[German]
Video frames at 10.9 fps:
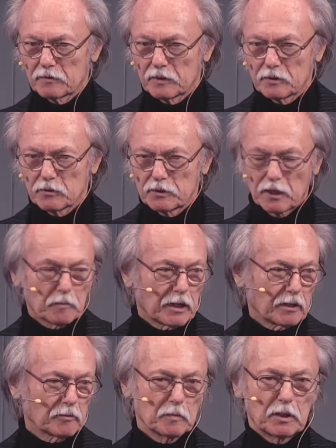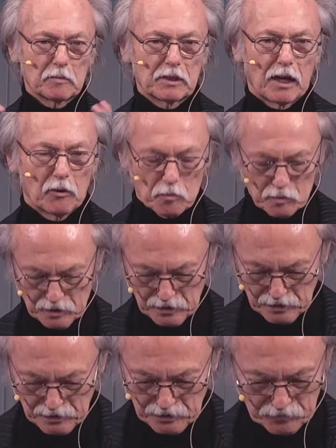was zusammenhängt und mit dem Glauben.
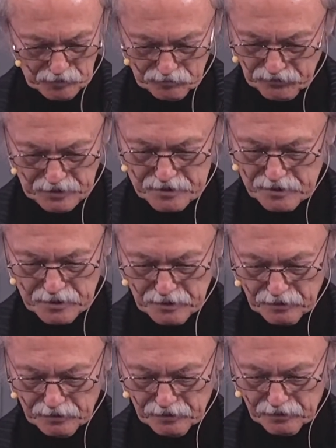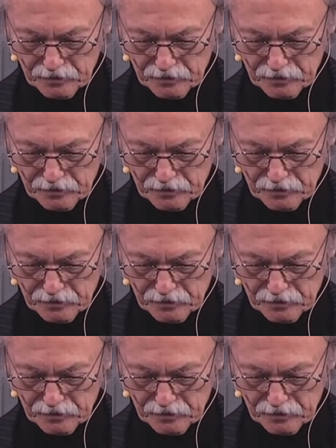Es war faszinierend.